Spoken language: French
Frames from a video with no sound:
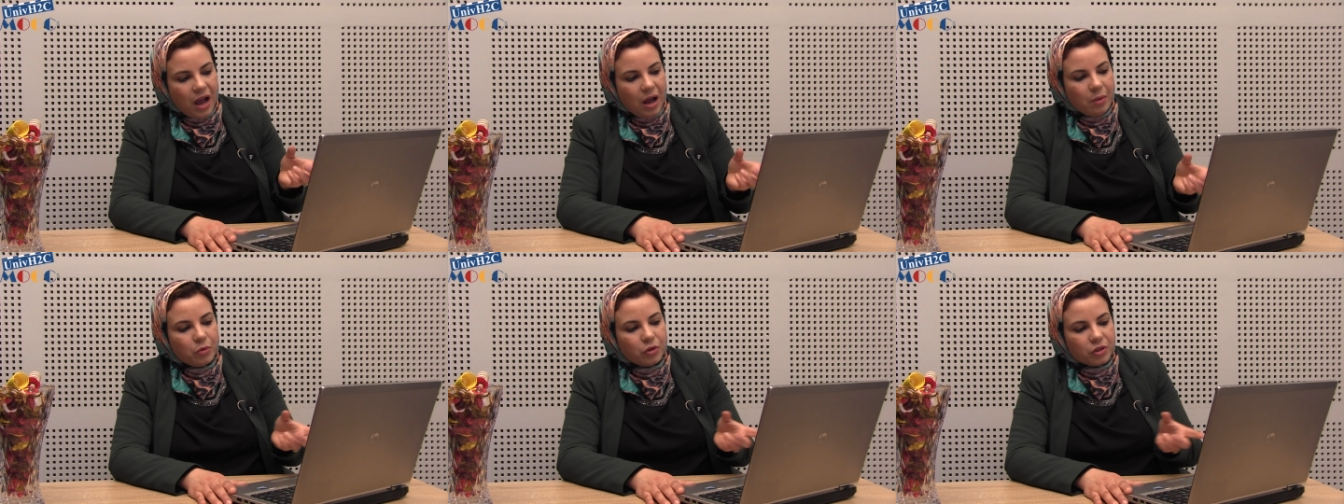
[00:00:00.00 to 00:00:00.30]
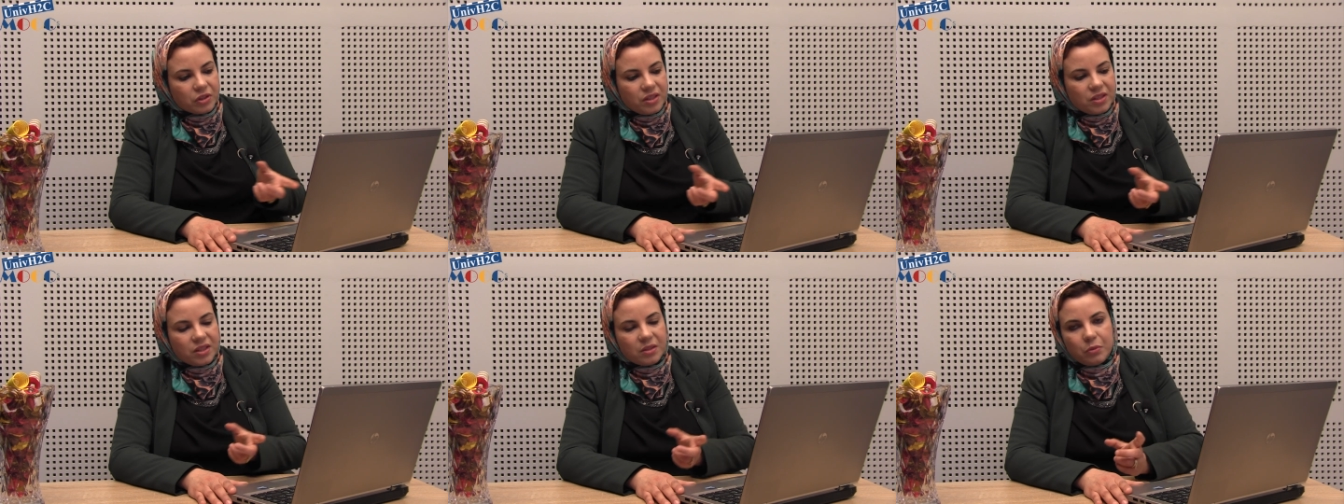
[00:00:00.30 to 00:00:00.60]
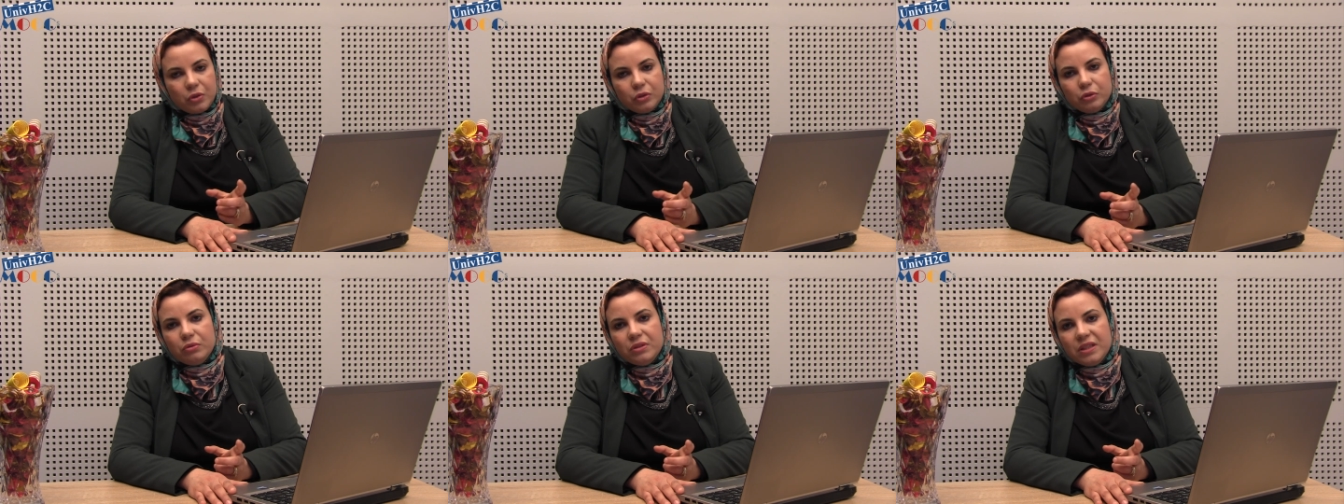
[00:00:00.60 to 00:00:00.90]

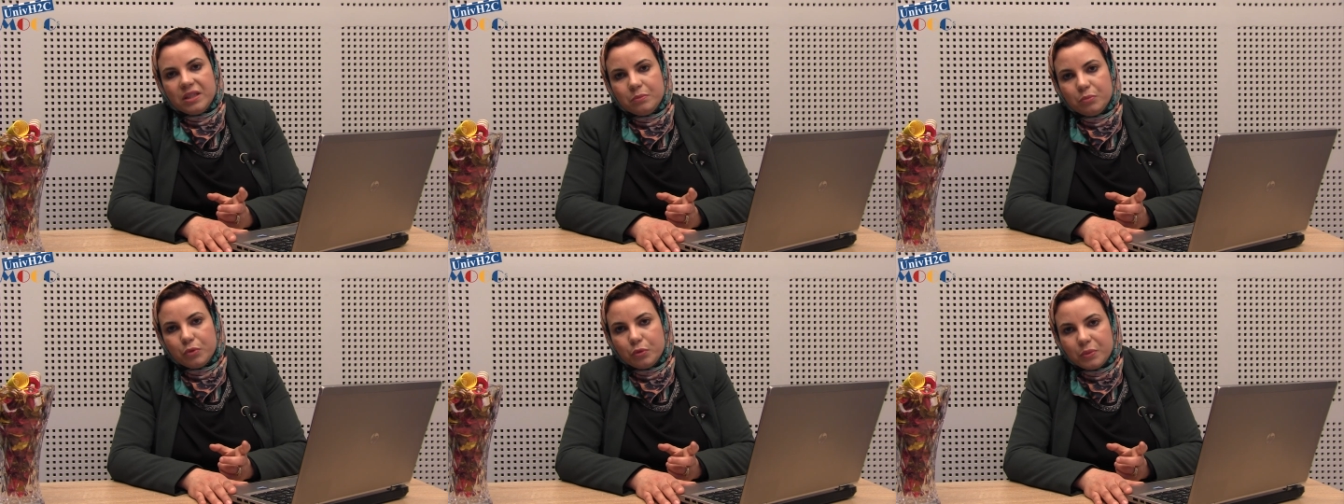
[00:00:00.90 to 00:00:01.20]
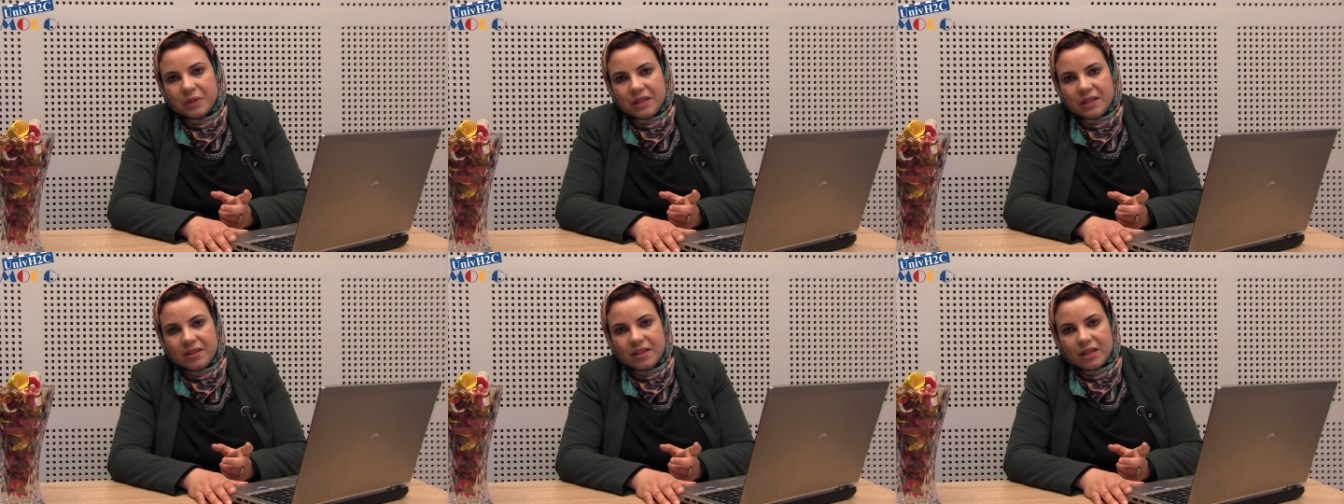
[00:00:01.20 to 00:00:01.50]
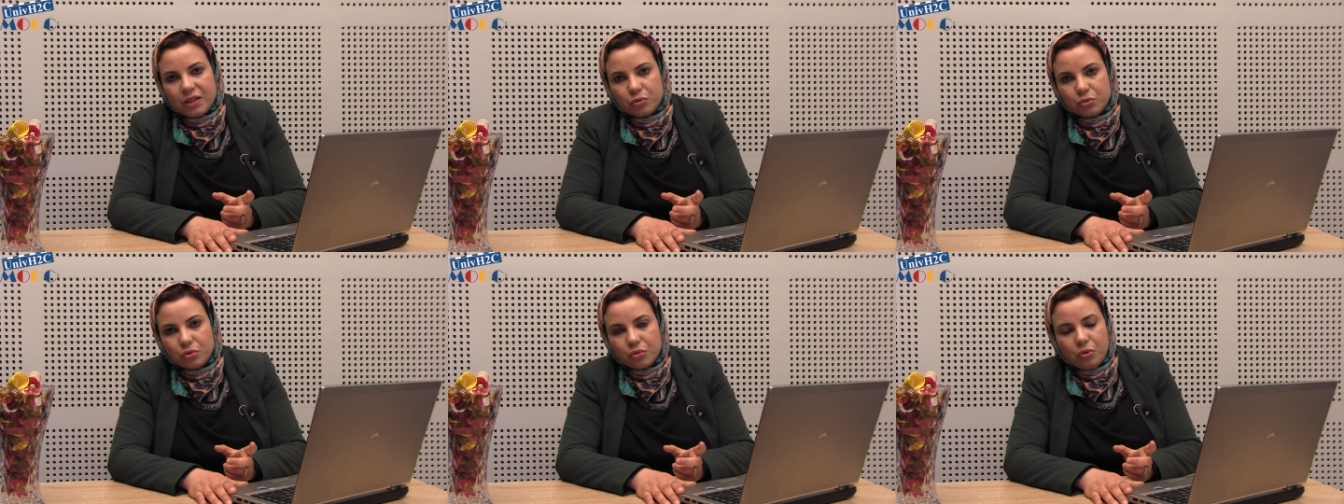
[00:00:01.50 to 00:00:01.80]
amortissement de
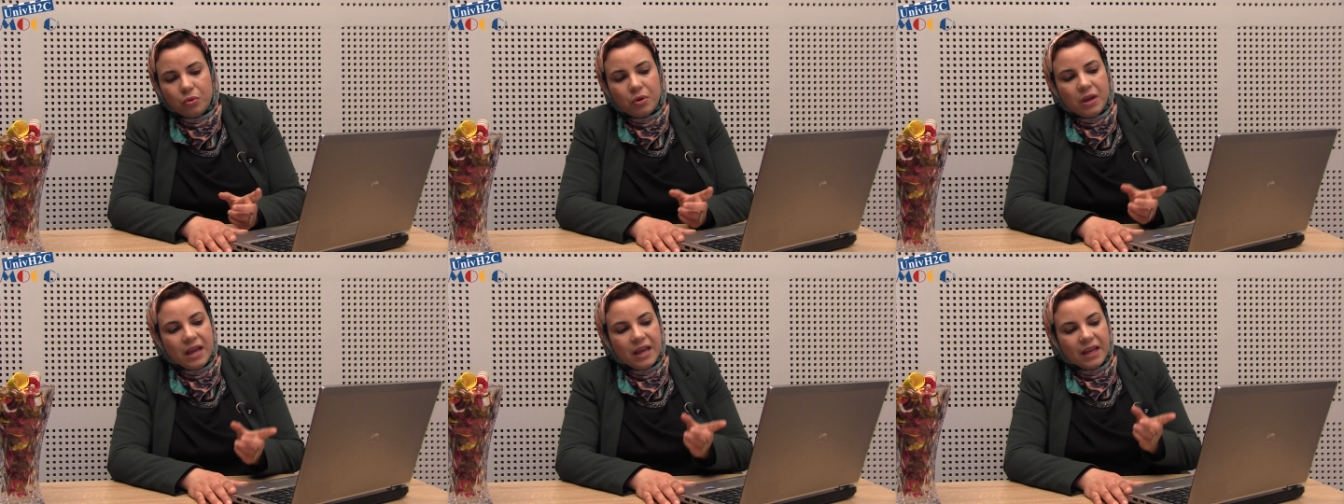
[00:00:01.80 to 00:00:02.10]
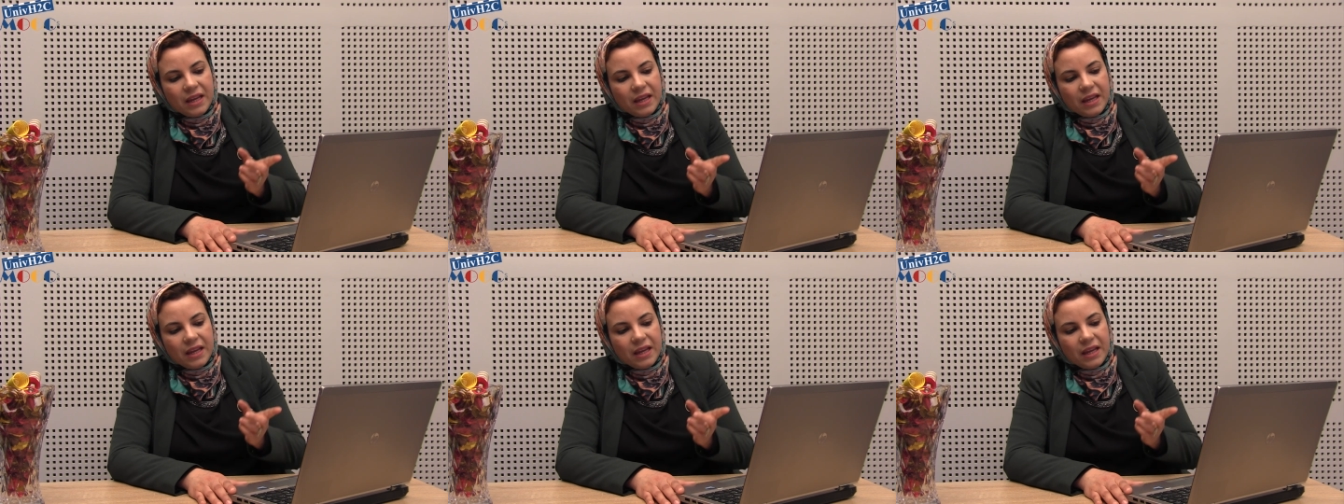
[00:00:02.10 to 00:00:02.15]
l'immobilisation.